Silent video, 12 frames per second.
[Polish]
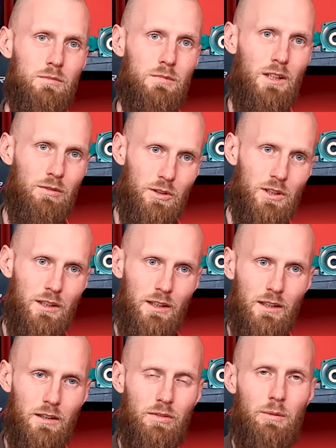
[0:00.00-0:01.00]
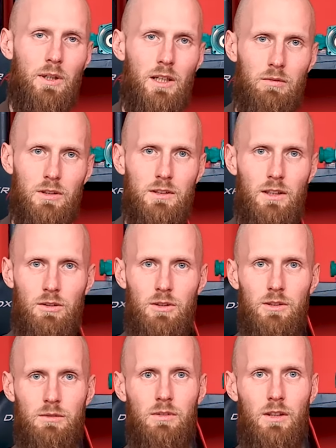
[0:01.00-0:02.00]
Zazwyczaj 1-2 bara
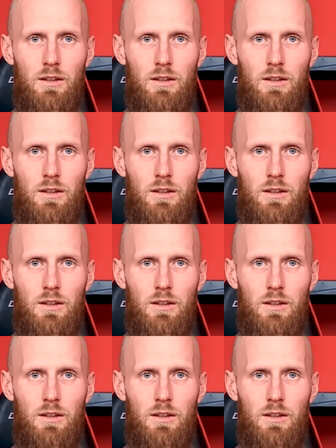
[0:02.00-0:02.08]
wystarczy.